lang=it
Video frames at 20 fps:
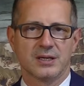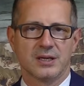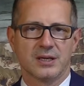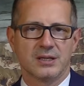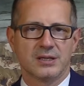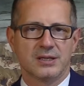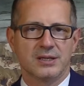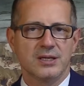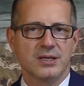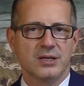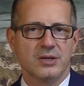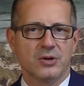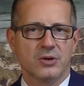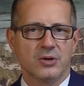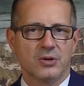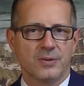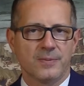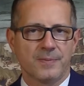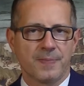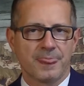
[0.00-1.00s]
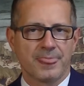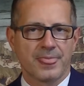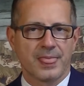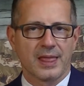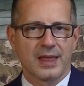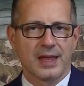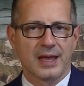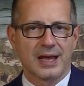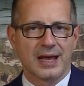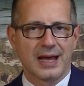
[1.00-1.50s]
Dio
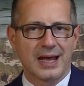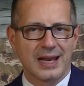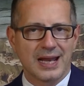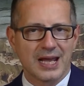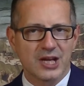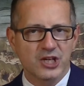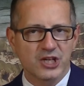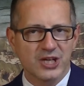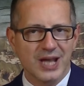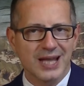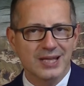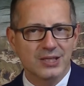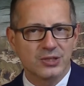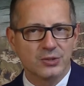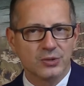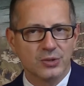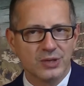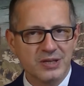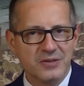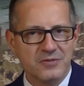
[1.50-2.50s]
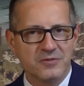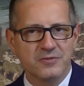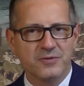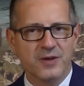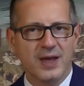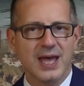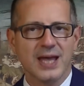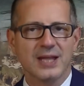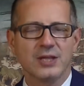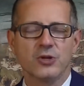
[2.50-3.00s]
ha lasciato
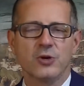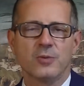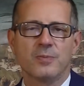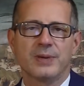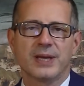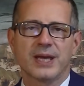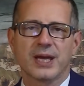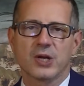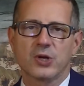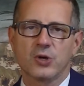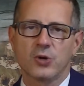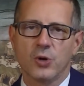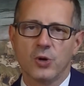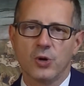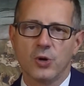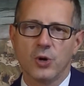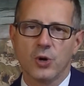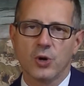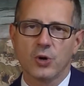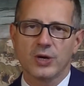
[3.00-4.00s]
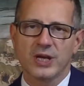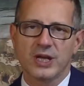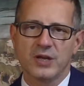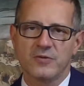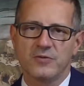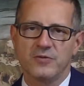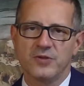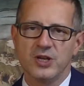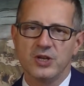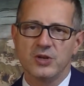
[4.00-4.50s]
l'inferno per coloro
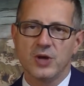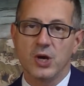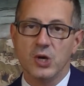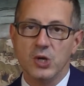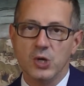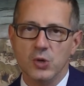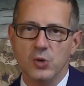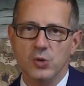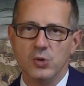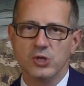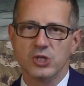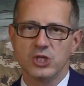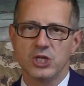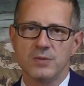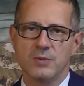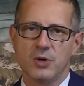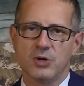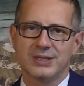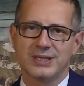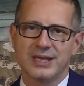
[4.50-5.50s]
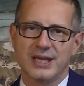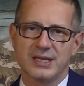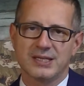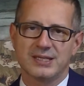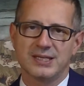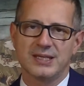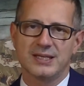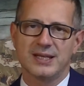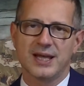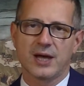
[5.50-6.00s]
che fino all'ultimo
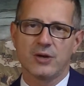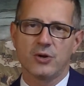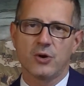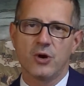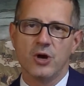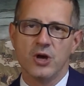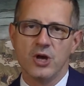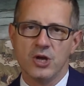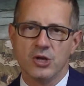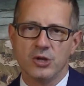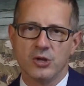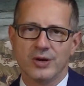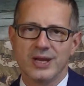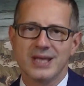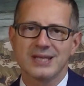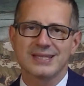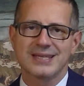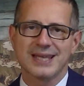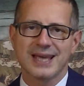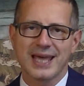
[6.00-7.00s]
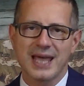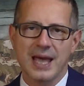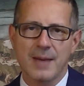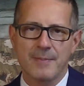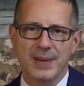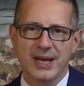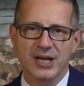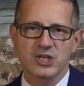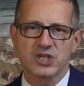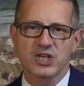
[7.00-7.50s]
desiderano non essere
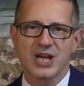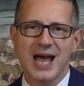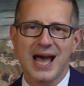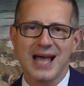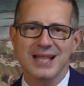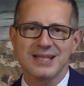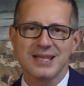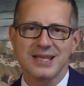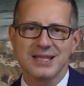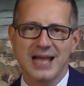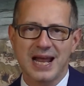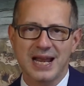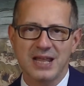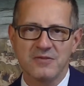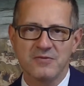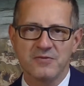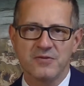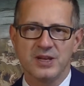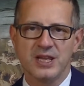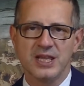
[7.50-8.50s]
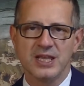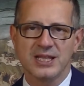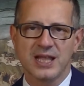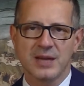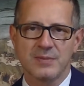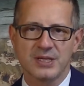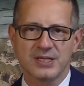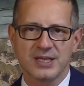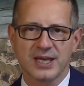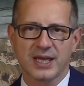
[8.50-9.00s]
abbracciati
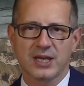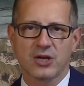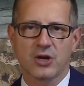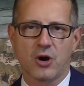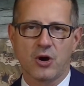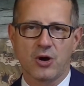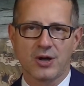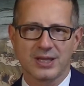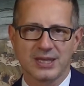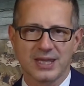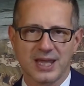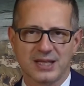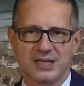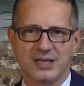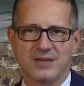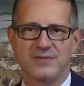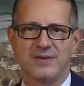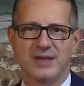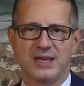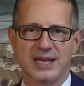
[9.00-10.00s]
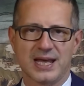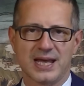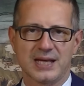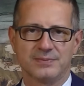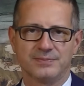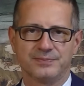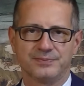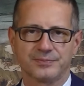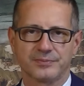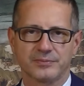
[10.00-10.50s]
dall'infinita misericordia divina.
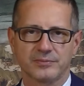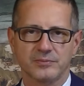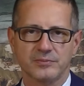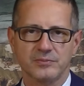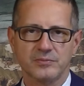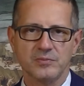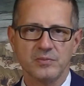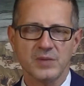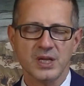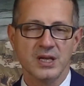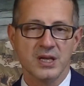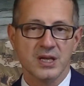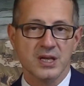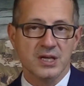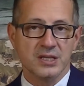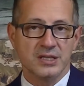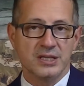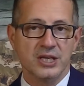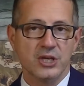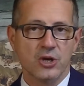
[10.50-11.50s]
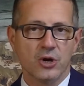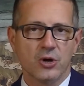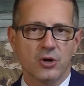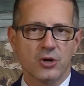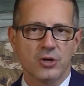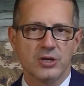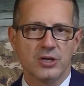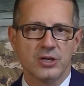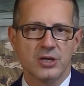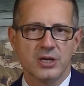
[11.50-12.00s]

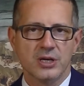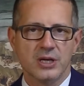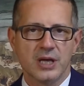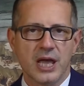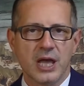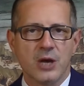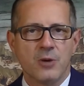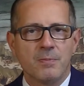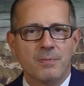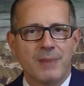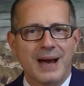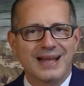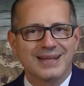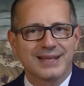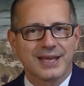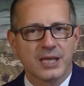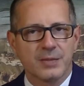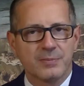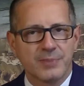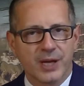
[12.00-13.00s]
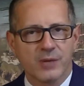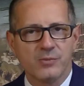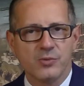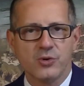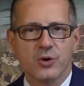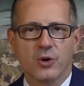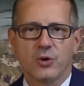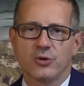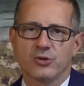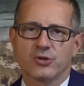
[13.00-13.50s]
Dio è un padre
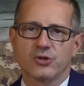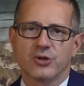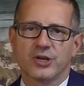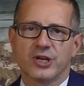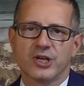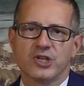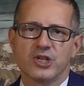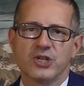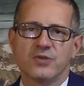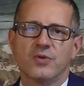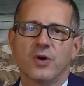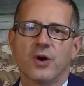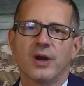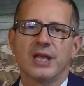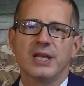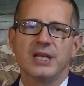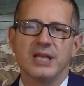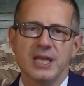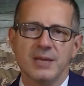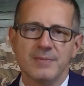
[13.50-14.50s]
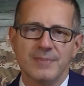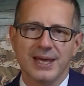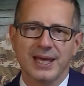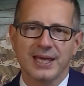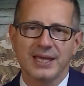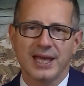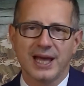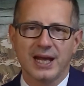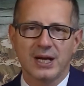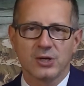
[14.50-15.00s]
permuroso che ci vuole
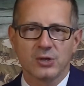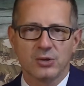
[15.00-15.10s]
liberi e al